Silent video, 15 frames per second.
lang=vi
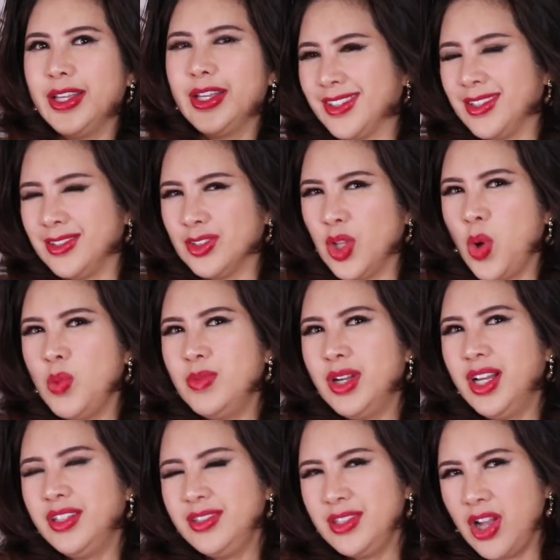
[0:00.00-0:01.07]
tự tốn
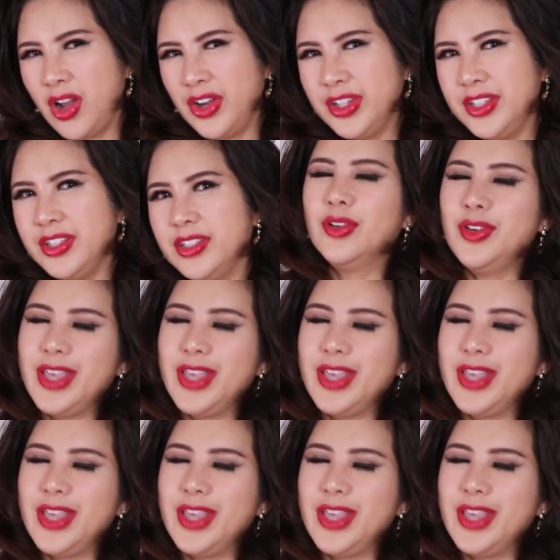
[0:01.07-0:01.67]
ít nói có